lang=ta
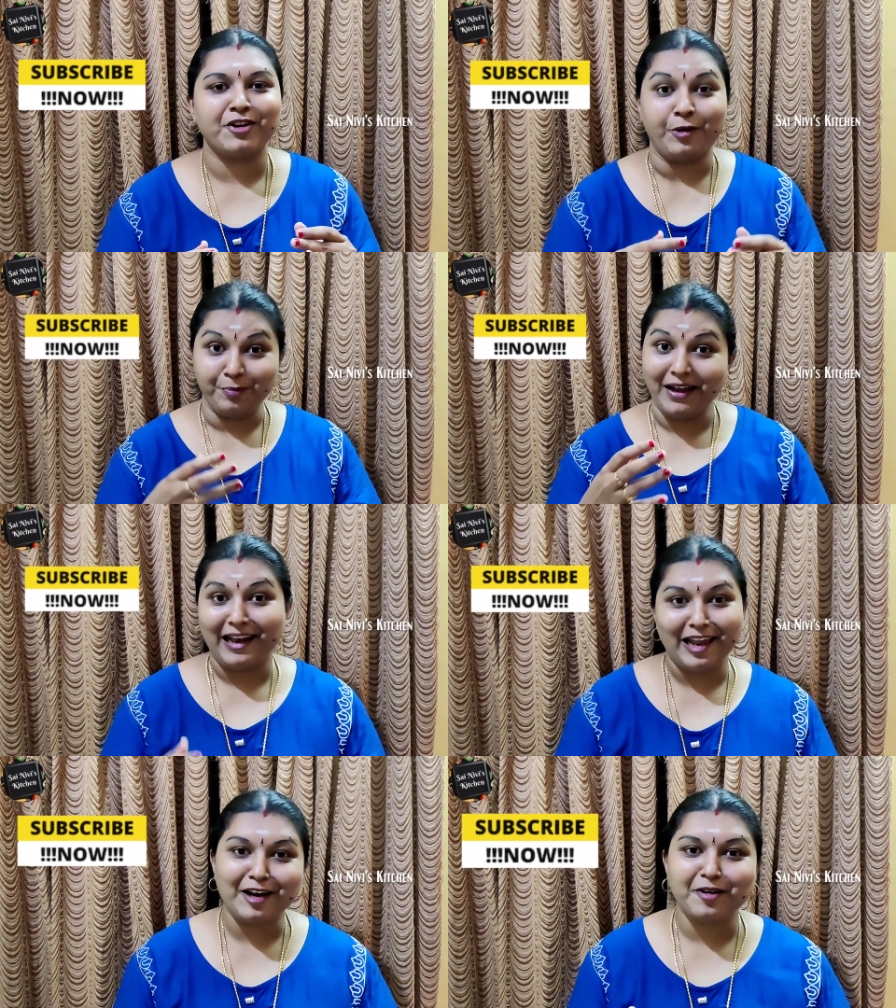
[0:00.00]
ரொம்ப
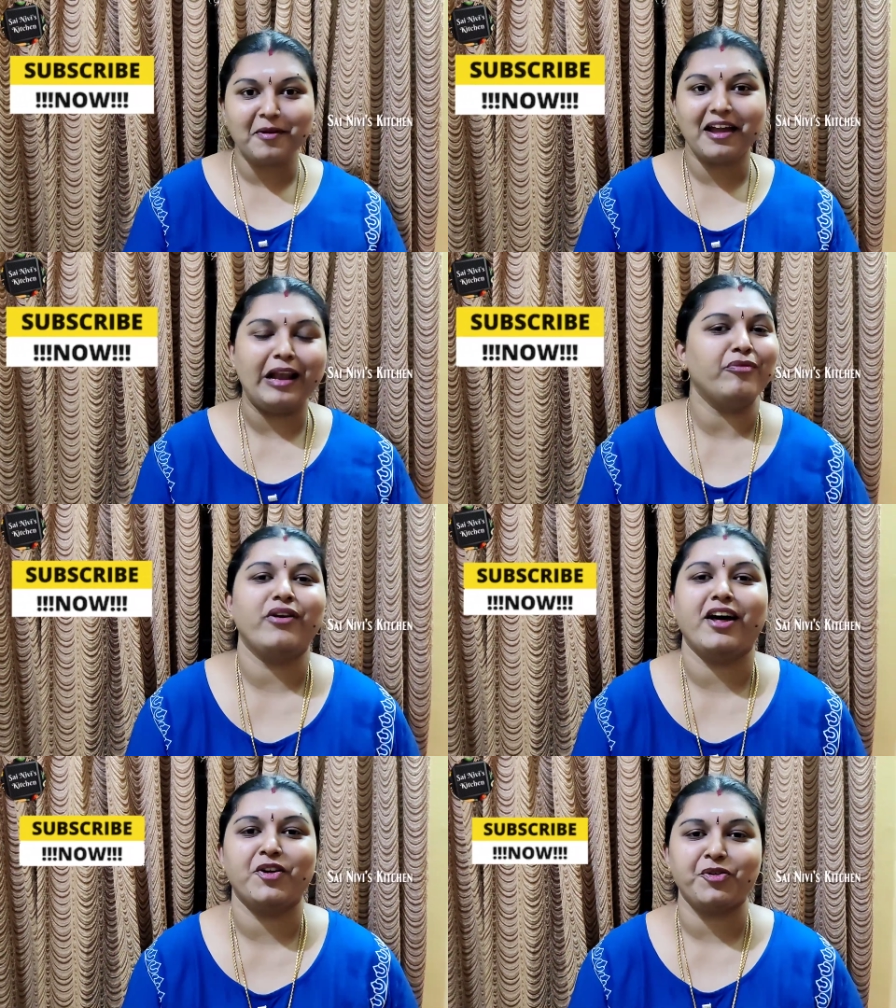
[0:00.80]
எல்லாருக்குமே
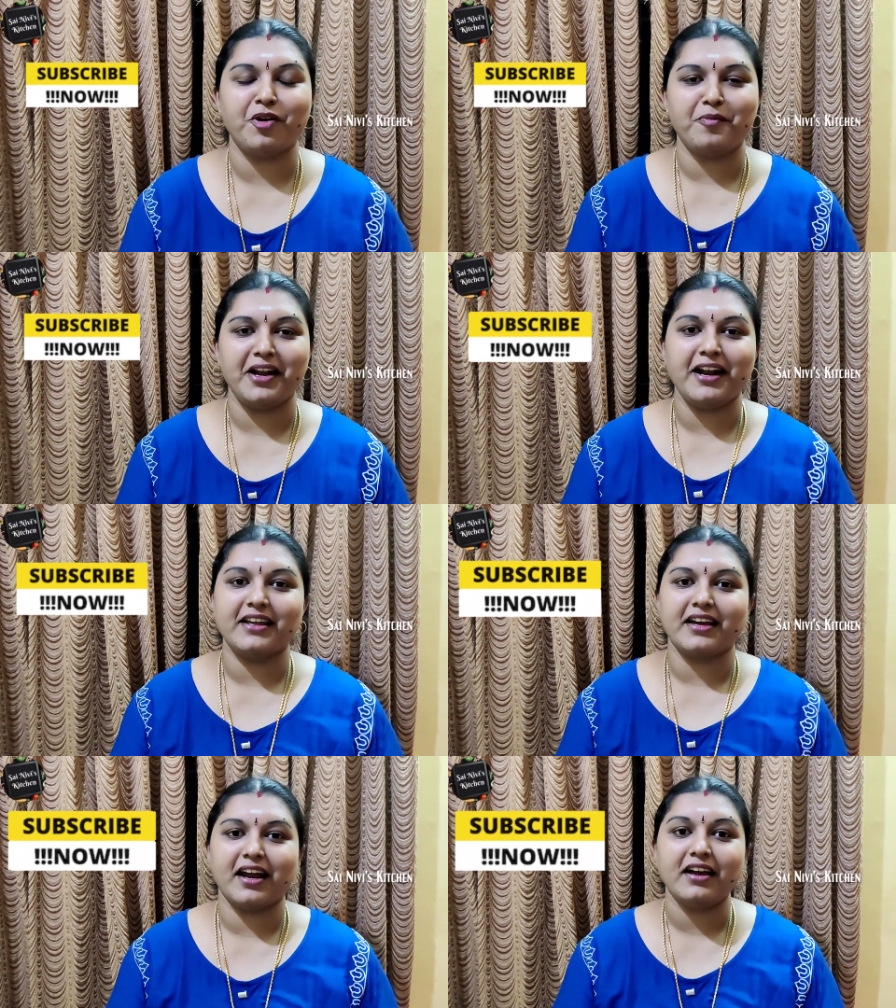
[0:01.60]
ஹெல்ப்ஃபுல்லாக இருக்கும் அப்படின்னு
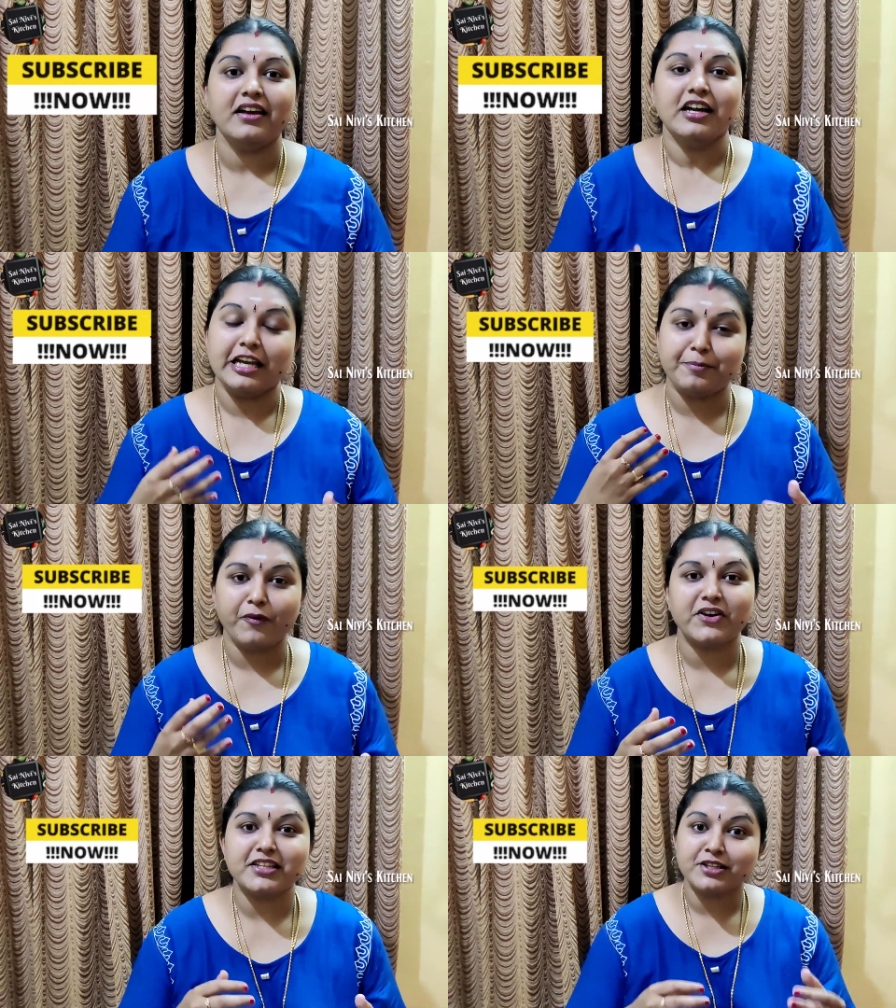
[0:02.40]
நினைக்கிறேன் இப்போ
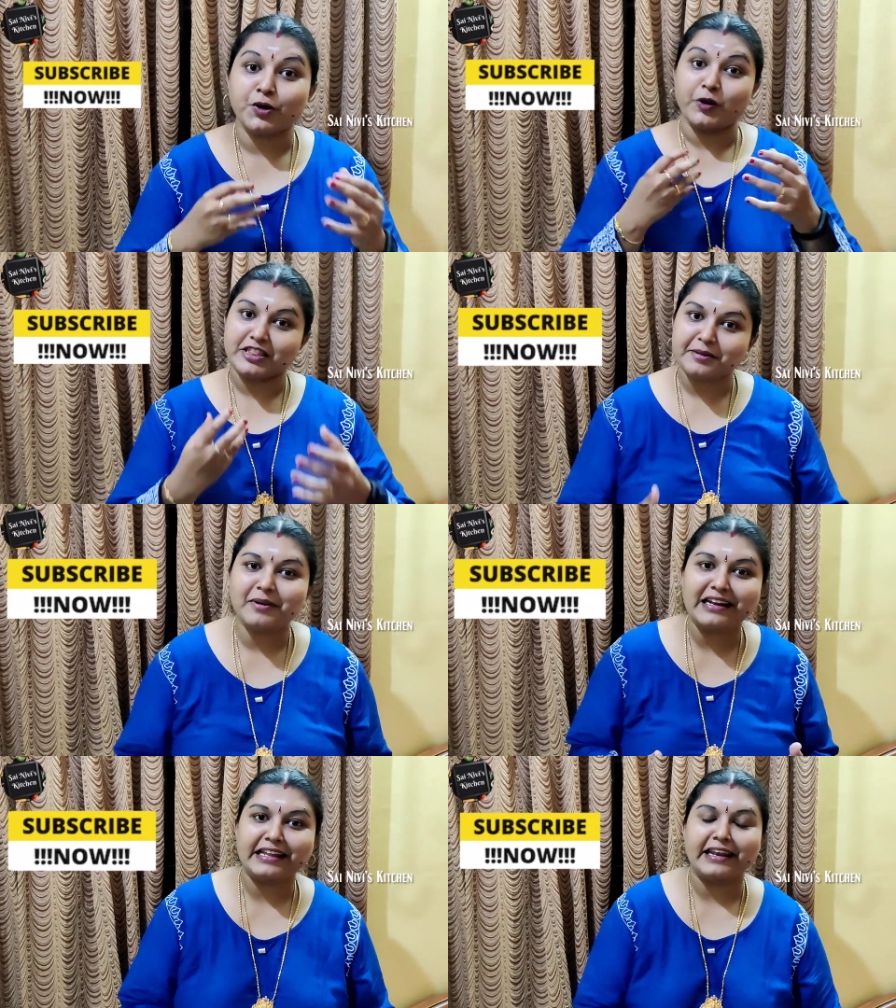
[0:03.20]
வந்து அந்த
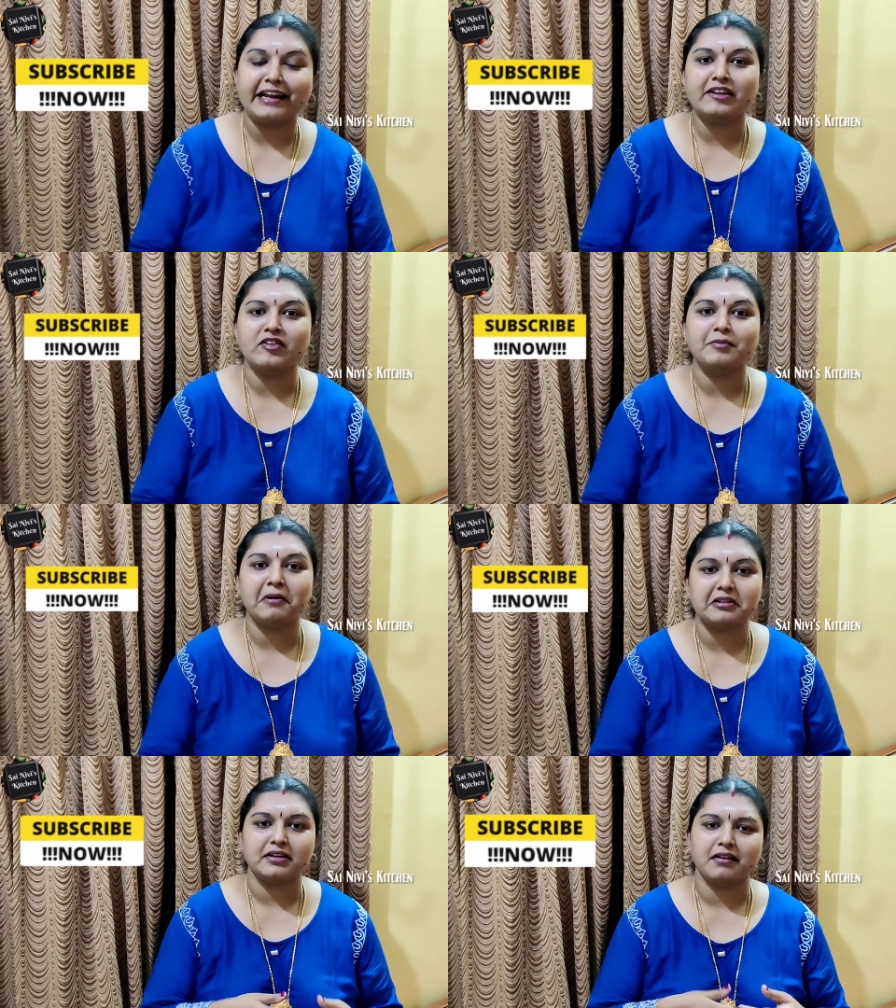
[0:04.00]
கொத்தமல்லி ரேட்டு வந்து
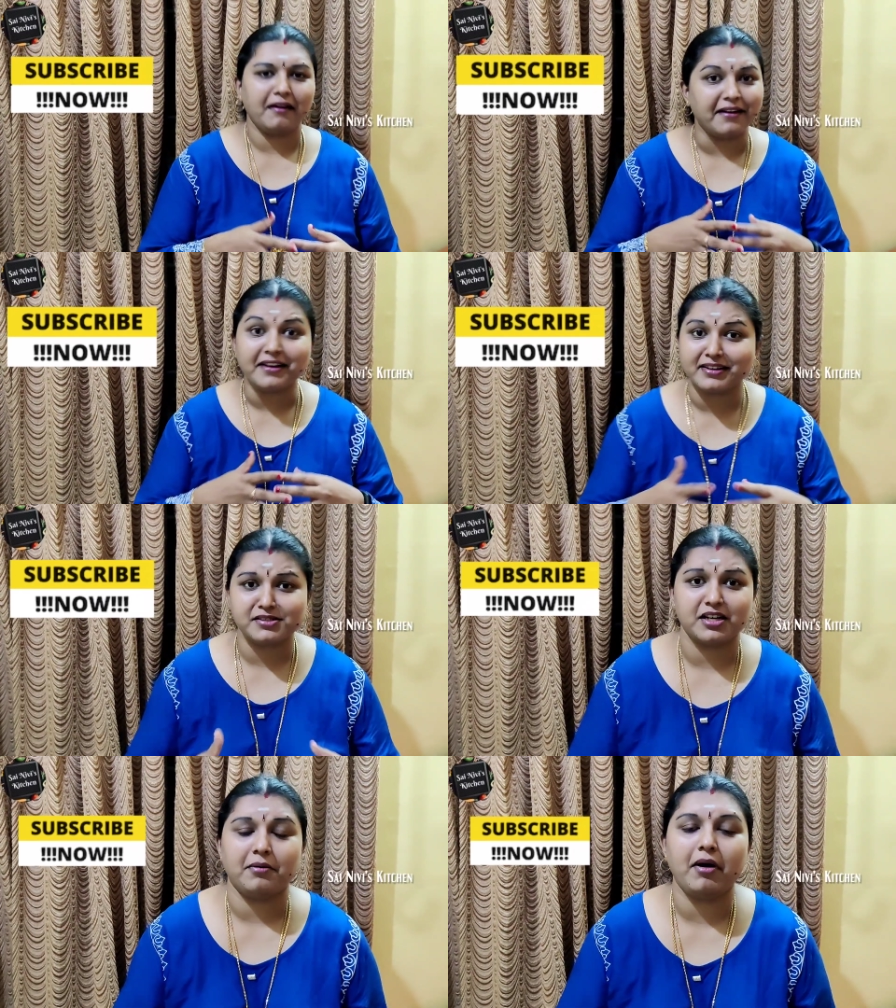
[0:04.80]
பார்த்தீங்கன்னா
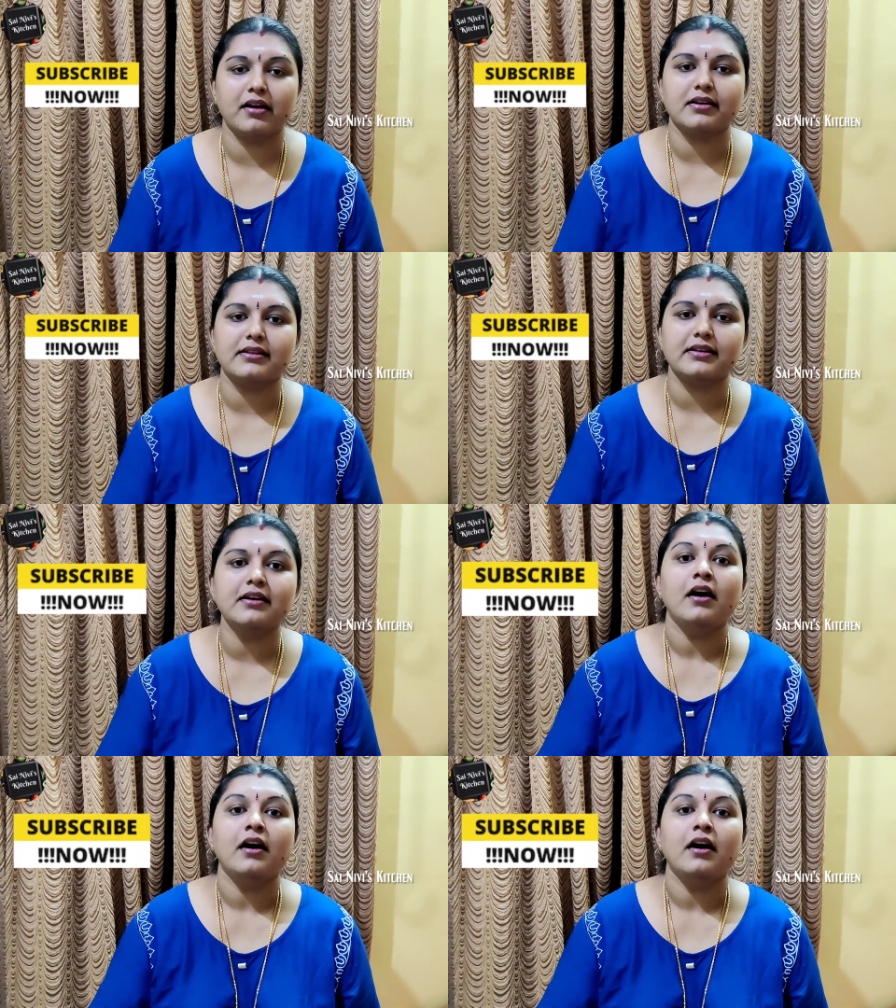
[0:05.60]
எக்கச்சக்கமாக இருக்குது